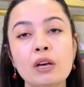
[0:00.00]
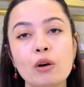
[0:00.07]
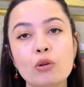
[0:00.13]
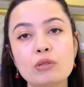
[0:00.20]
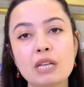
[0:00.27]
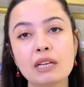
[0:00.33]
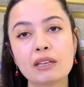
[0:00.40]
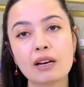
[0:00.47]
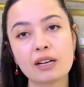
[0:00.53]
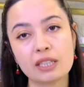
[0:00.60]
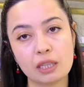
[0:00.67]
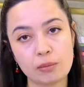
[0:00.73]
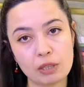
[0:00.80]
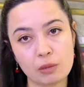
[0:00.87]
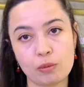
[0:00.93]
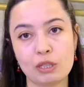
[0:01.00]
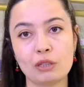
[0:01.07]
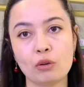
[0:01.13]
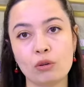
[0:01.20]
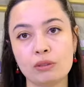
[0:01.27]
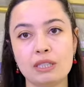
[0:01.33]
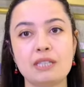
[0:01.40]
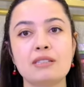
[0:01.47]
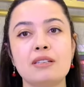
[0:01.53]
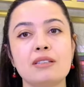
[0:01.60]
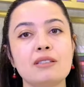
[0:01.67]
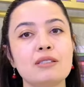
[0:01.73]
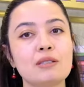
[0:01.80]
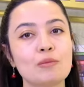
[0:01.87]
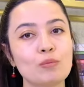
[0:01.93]
Özellikle akademik bir
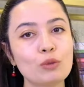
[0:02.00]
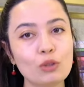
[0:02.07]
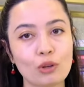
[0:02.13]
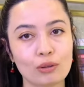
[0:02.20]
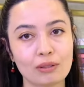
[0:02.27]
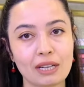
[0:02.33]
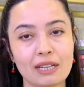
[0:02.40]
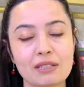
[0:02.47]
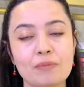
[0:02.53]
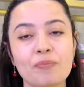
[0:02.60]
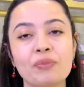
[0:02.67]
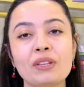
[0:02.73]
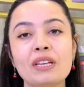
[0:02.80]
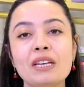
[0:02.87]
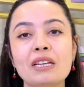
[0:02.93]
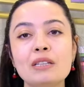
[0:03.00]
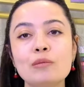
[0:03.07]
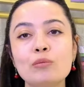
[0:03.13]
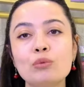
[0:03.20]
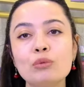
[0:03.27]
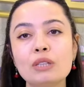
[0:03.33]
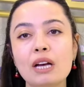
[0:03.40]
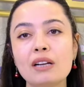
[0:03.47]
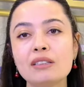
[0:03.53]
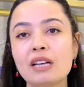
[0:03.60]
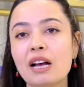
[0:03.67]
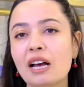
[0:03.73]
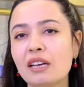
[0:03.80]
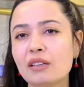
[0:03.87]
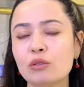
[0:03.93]
yoldaysanız bu konular. Şimdi
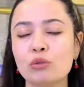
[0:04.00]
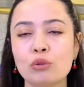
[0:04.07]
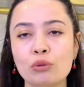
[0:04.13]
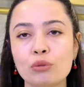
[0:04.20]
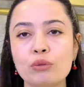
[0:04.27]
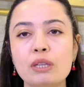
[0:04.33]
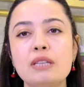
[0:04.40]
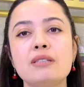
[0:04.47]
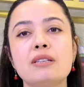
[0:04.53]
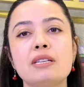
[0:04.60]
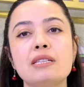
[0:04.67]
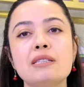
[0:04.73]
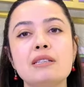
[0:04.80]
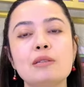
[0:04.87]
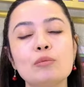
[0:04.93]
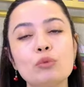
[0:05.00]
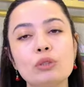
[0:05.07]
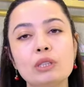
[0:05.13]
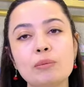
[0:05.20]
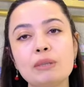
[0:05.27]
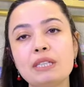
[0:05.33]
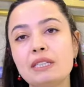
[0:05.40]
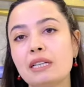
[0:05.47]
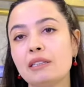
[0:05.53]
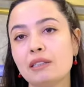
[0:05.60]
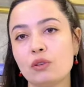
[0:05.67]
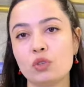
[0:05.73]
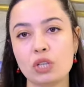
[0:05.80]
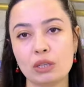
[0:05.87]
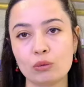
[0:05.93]
bunlarda hangi döngüdeyseniz hani burada bir
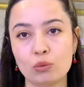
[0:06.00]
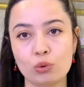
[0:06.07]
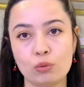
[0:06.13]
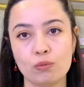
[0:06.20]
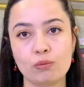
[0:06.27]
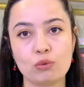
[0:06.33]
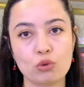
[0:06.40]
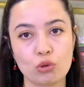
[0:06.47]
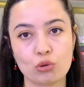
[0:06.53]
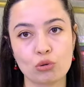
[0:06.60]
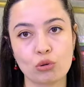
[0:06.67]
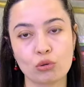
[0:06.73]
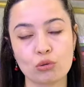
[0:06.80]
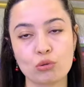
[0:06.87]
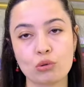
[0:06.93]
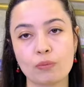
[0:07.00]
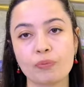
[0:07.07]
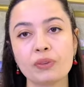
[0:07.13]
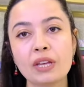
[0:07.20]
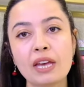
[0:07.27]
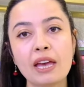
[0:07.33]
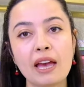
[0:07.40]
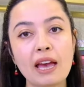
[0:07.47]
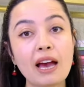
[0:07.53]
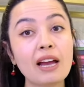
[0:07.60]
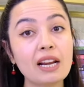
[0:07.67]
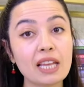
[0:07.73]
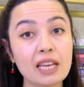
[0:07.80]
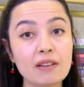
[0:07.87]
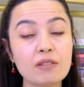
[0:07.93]
netleşen durum söz konusu.
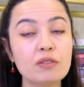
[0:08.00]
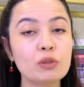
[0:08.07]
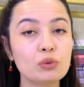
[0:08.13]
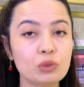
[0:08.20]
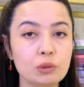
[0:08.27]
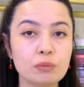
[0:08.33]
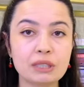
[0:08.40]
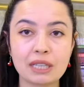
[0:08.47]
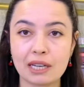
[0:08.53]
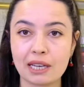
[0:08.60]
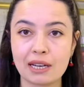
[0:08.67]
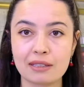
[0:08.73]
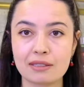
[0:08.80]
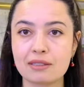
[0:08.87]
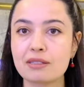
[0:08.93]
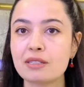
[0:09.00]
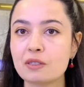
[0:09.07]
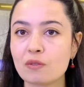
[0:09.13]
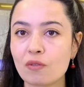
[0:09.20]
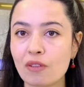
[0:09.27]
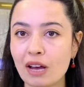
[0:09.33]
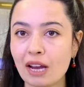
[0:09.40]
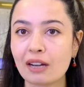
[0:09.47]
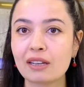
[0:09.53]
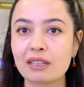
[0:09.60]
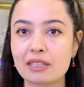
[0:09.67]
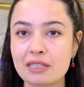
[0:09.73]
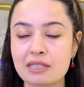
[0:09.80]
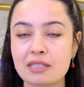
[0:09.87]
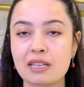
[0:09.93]
Eğer evli ve rutin bir hayatınız var
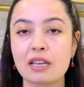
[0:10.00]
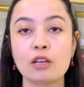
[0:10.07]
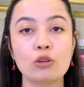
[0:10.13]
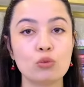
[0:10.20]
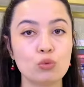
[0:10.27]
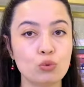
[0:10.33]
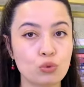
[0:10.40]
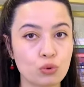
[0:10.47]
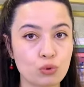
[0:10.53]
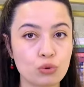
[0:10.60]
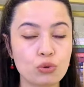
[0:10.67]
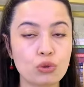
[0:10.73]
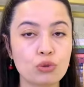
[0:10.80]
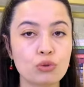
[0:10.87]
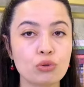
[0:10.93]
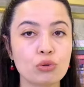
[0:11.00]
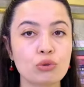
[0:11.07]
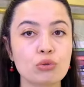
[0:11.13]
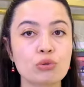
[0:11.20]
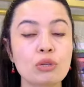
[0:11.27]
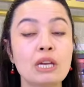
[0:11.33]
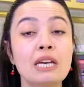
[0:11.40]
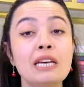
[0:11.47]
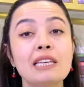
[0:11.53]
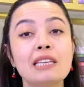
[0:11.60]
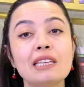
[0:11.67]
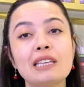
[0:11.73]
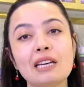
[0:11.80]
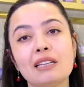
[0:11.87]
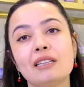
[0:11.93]
ise üçüncü çocuğunuz
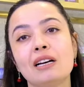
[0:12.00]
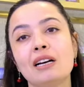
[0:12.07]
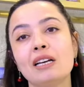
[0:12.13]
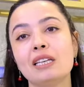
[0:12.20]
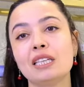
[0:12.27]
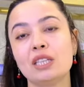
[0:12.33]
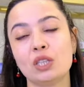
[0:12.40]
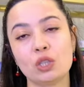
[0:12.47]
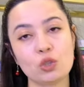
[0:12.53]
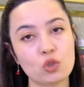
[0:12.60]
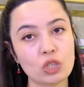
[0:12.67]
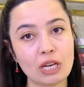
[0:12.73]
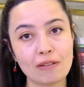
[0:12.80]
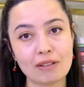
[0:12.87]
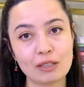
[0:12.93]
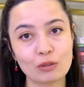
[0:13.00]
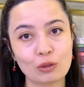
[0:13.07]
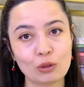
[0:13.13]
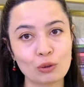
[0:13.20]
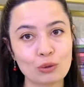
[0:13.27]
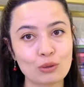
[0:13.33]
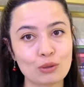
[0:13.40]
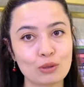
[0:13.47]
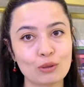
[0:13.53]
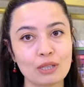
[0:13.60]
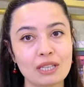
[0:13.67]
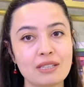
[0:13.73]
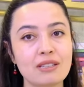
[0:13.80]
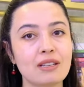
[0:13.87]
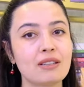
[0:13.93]
ya da ikinci evlilik döngüsünde
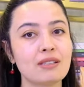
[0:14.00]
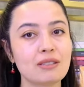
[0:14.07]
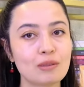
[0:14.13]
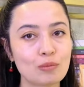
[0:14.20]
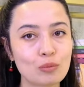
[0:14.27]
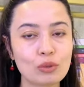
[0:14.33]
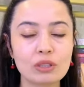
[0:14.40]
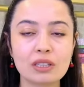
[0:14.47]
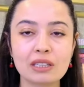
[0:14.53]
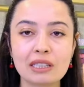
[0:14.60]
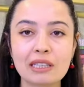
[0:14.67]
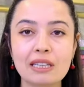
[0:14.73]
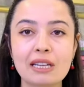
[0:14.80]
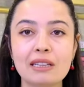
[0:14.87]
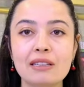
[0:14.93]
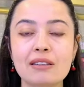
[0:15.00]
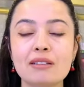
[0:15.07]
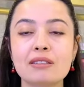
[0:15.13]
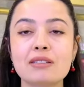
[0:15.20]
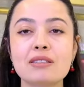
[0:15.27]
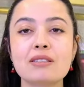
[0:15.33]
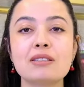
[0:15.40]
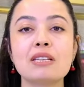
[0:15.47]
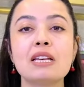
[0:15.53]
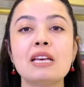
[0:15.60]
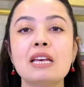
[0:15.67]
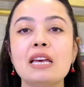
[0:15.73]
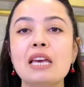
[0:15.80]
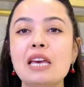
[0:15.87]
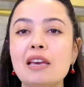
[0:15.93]
iseniz buradaki niyetleriniz
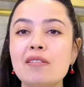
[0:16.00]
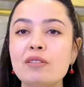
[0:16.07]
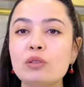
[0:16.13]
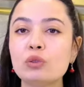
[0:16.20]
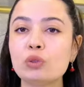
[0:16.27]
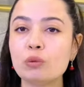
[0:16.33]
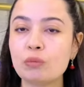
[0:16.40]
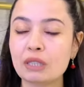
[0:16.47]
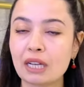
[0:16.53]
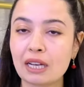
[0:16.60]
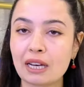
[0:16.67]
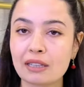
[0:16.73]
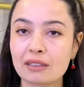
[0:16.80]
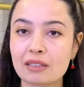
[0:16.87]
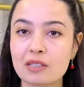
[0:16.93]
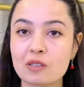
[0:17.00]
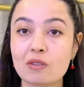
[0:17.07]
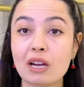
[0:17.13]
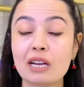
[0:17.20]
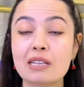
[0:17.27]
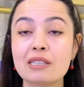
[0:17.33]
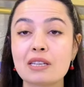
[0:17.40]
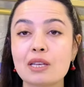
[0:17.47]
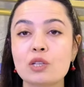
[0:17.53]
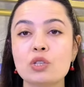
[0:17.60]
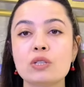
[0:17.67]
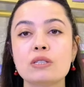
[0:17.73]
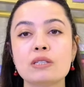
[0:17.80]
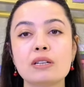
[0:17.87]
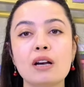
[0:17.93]
Evli rutin bir hayatınız var ise
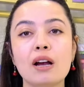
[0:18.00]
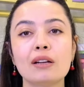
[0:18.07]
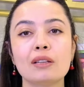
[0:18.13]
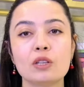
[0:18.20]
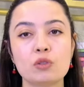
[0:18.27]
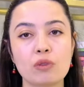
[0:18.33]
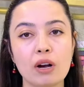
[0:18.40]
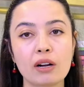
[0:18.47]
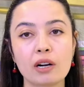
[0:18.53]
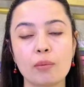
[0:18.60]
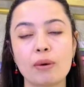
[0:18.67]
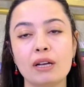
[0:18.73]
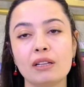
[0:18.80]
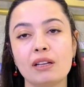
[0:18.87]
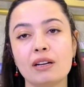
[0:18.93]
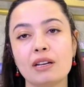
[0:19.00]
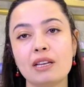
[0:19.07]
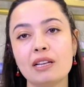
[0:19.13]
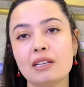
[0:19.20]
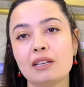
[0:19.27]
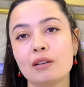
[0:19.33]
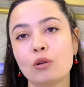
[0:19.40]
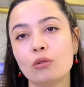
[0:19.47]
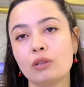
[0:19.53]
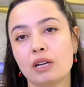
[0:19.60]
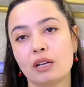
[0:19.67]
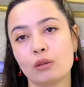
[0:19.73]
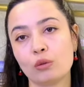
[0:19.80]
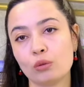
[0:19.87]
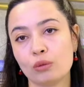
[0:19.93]
eşinizin kardeş ve akrabalarıyla ilgili
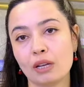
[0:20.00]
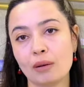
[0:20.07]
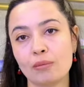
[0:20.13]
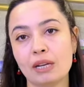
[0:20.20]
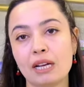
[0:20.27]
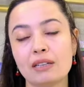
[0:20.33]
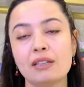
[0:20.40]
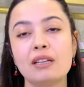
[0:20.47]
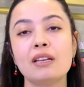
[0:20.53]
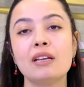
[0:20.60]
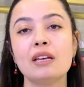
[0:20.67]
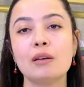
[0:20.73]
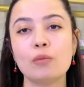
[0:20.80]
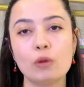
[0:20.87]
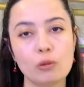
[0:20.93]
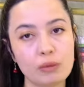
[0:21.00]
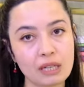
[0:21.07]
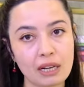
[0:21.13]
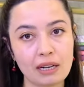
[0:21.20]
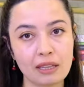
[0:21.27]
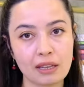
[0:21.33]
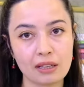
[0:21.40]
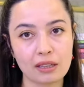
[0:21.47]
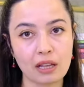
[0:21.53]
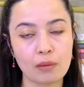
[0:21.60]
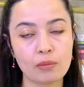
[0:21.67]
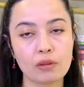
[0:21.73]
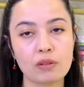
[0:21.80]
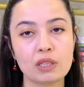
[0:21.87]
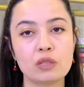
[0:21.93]
olarak gündemlerde böyle bir
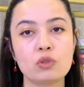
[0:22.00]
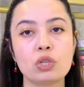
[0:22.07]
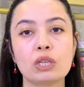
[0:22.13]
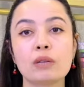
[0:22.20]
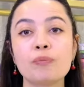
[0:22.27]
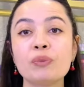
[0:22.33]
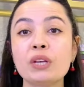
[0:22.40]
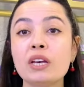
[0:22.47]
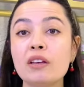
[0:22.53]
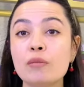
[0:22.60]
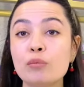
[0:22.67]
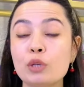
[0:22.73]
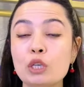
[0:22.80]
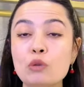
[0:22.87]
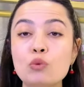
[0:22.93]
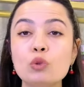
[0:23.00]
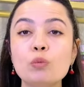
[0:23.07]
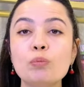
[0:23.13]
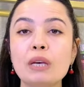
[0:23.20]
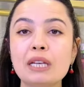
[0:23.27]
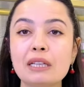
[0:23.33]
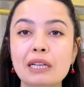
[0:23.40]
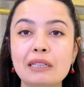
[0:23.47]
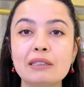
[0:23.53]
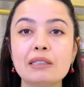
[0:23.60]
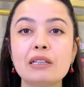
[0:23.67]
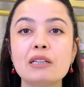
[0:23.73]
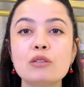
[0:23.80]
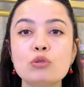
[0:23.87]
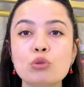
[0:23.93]
hareketlenme verecek. Mevcut
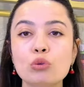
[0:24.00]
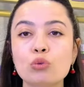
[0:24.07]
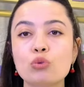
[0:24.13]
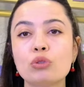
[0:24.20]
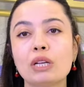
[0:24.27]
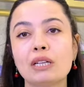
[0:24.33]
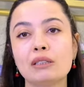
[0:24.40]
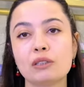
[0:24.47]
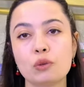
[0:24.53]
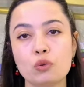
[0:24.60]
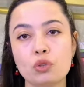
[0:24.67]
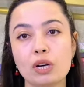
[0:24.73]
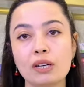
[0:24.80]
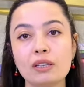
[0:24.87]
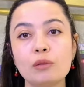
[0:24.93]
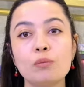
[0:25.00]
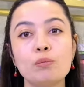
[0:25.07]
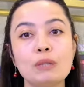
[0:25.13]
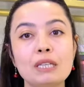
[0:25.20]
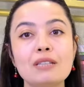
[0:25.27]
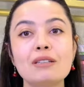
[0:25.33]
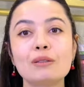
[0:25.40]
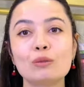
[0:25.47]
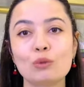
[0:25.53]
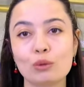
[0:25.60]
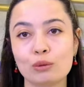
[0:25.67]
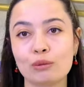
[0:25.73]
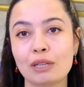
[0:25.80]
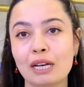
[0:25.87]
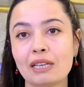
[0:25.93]
beklentileri sonuçlandıracak bir
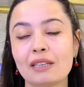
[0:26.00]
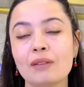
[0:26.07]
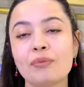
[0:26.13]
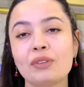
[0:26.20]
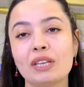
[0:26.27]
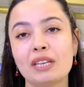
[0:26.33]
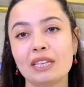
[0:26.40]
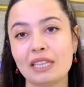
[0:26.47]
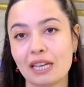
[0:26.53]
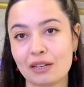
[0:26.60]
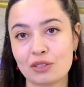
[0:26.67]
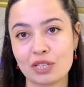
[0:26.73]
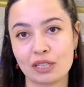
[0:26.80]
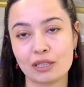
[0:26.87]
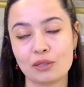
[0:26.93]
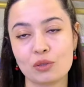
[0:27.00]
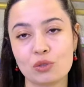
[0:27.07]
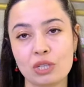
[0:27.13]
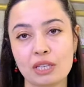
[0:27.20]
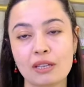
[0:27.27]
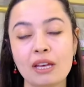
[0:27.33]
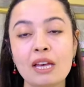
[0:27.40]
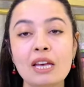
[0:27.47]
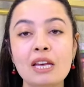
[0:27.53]
dolunay e, gerçekleşecek.